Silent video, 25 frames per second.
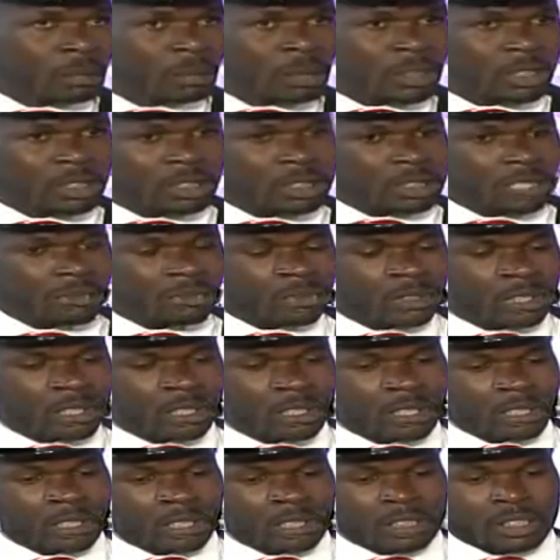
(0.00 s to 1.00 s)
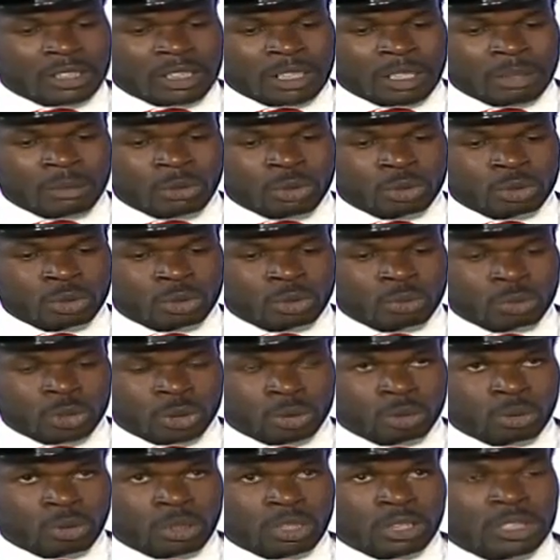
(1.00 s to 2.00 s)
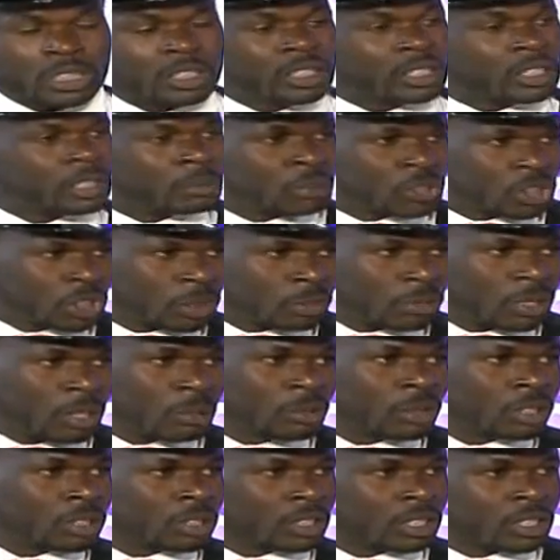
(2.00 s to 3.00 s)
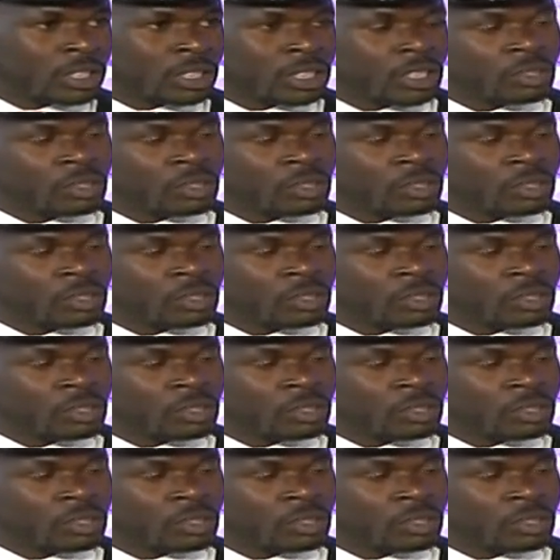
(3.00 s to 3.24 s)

بالإضافة ل... عندنا مشروع لتدريب الشباب والخريجين